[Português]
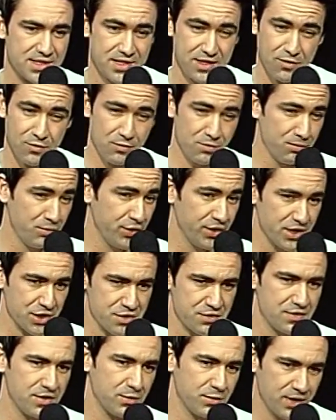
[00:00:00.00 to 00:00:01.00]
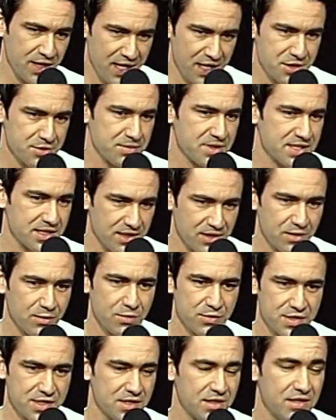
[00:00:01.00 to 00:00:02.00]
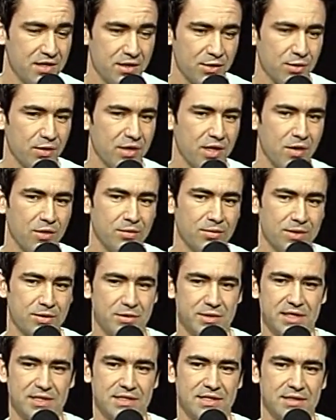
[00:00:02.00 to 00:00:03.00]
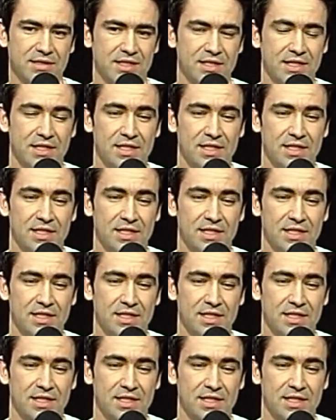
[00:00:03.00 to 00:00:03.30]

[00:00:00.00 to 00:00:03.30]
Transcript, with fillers: assim, com muita dificuldade, mas ainda conseguia tocar alguma coisinha.